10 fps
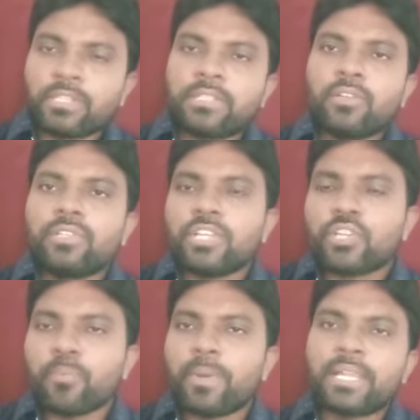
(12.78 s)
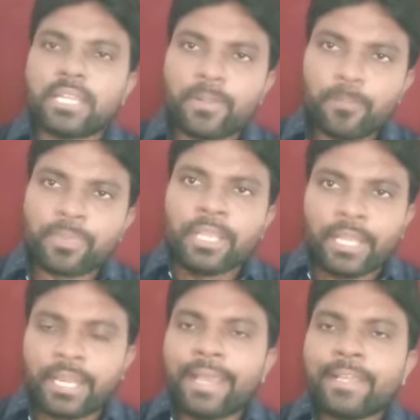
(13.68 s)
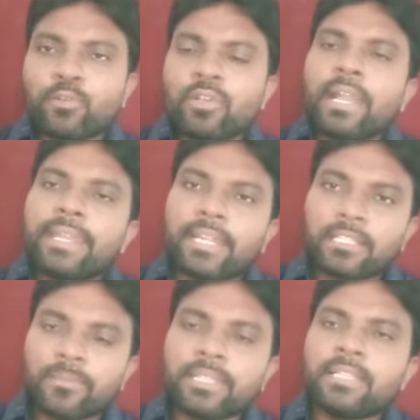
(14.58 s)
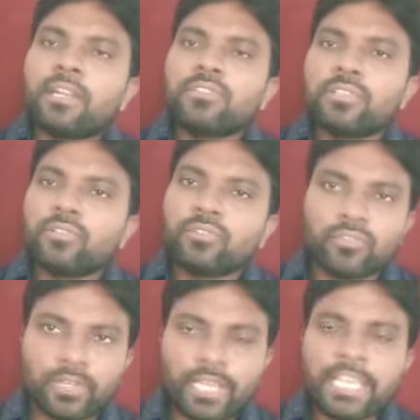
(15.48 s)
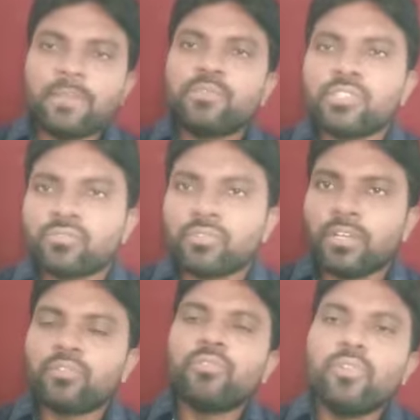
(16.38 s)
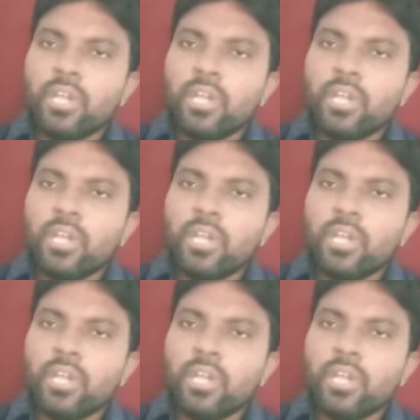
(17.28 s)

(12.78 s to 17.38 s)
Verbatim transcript: తెలుగుదేశం పార్టీ నాయకులు కార్యకర్తల మీద దాడులు జరుగుతున్నాయి హింసిస్తున్నారు